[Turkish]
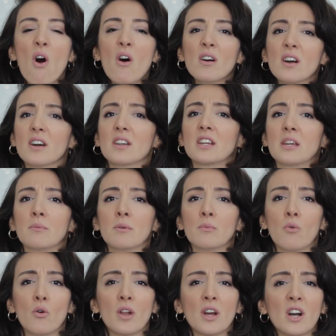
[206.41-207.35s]
Ankara
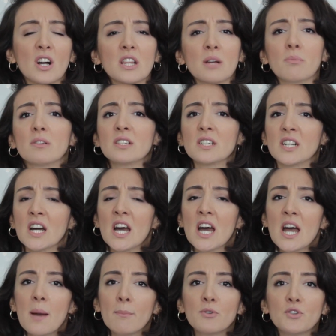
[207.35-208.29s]
gibi böyle kalabalık
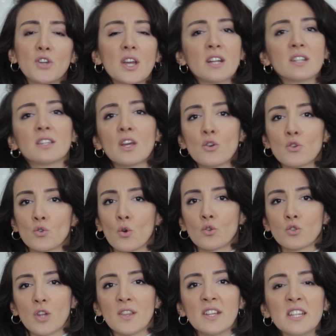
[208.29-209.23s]
bir şehirde
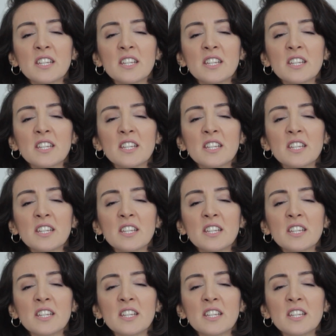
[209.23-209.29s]
yaşıyorsan,